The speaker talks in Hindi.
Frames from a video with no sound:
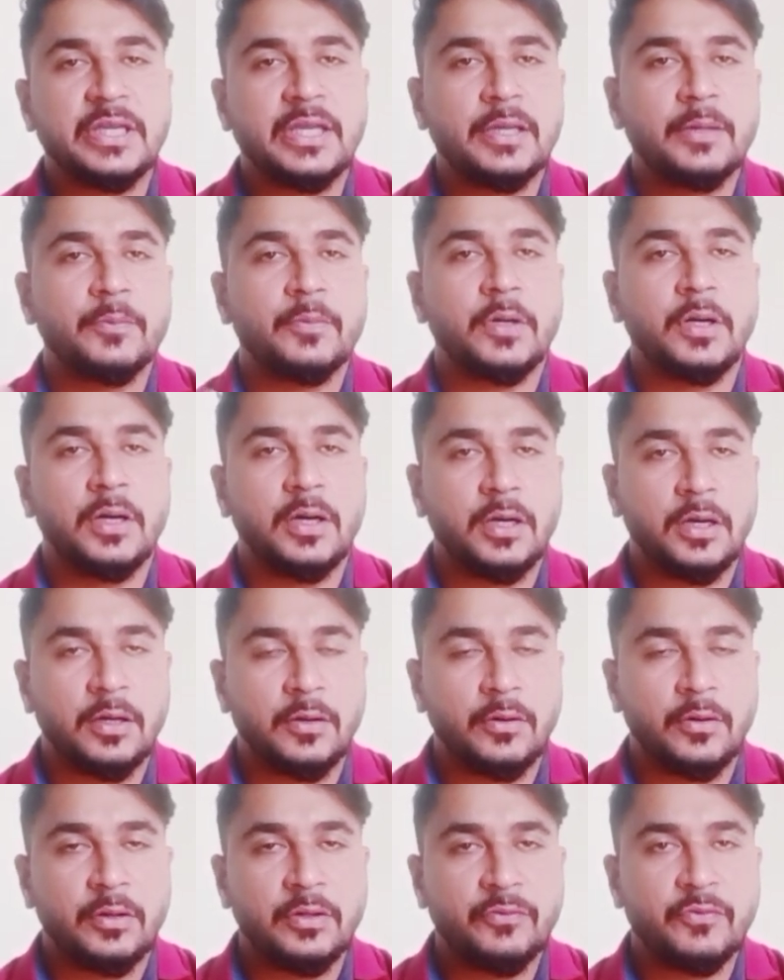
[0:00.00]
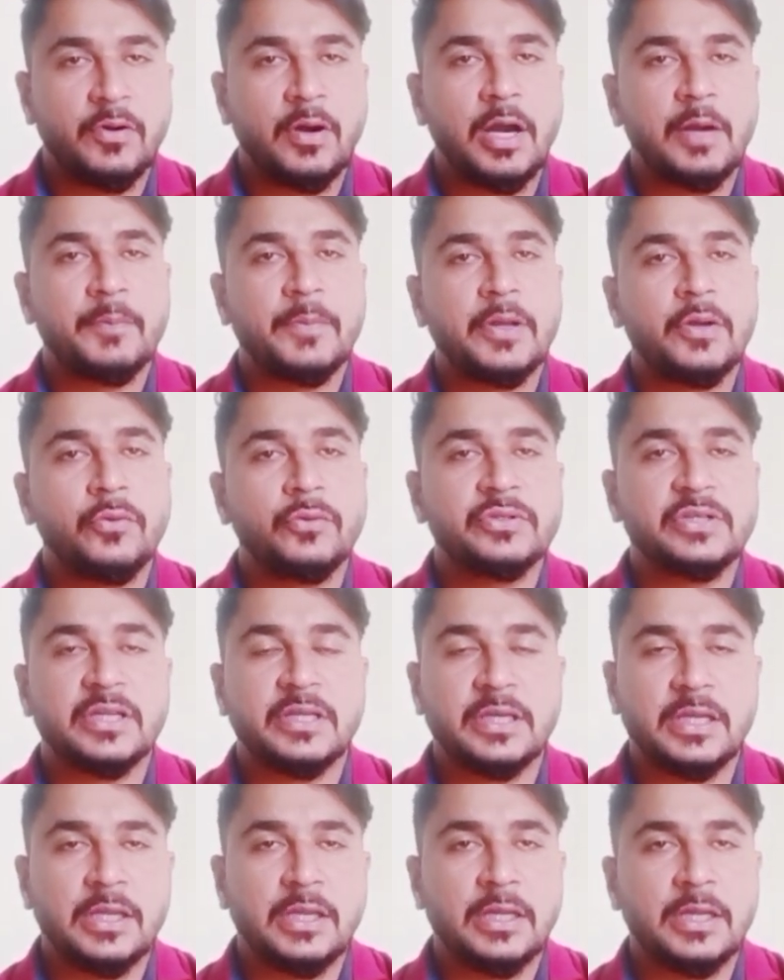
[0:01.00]
विभाग में कितनी
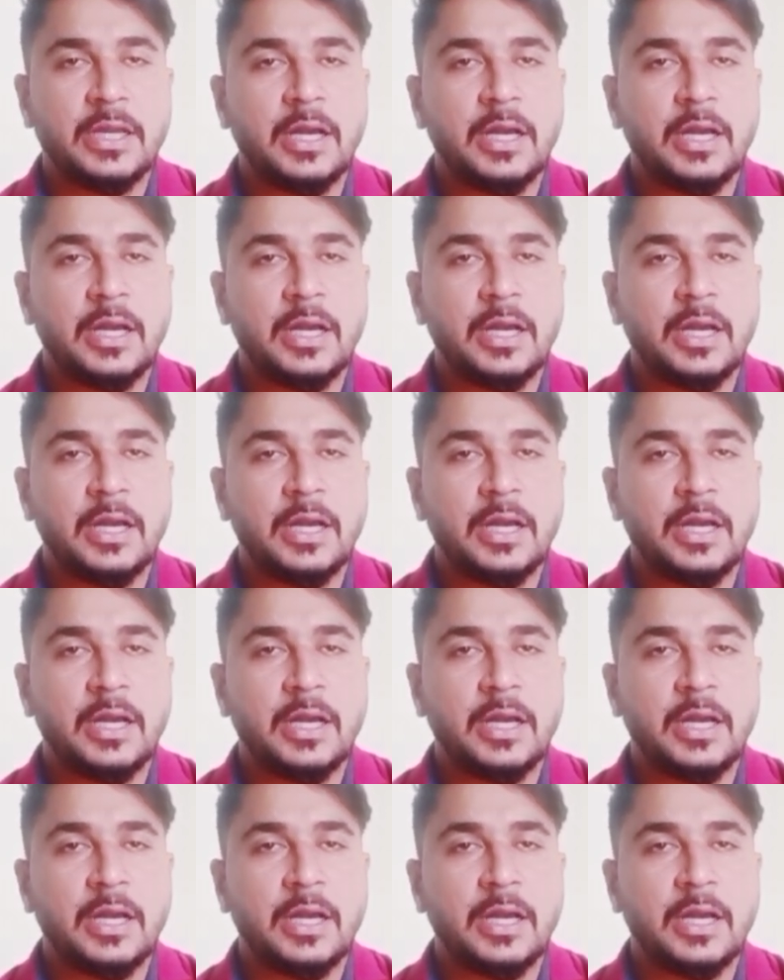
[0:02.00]
यहाँ